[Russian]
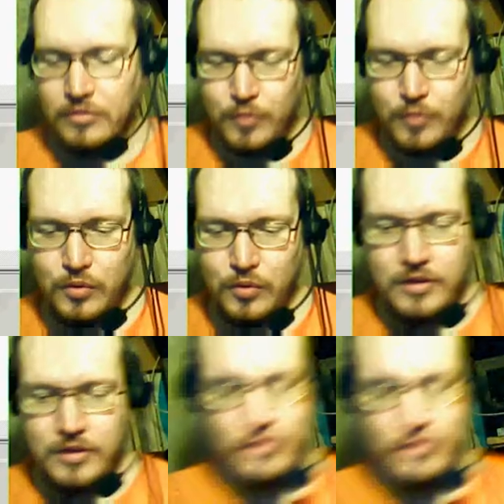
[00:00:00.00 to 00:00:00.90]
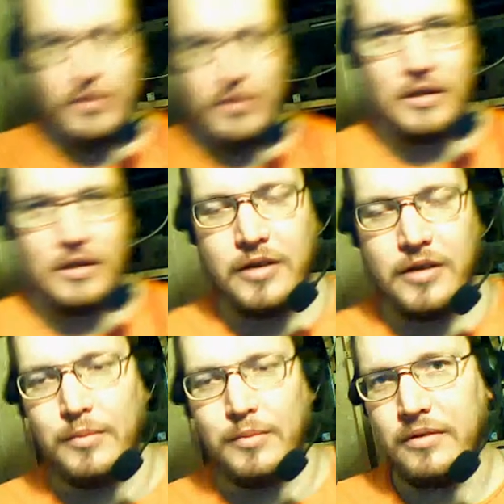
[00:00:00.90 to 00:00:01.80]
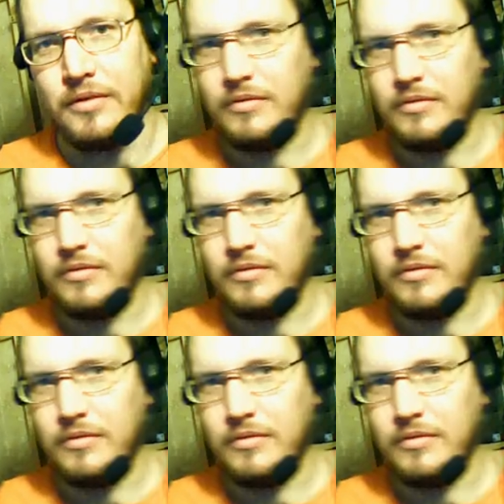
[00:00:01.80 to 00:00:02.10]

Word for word: у нас плюс содержит всегда А и Б.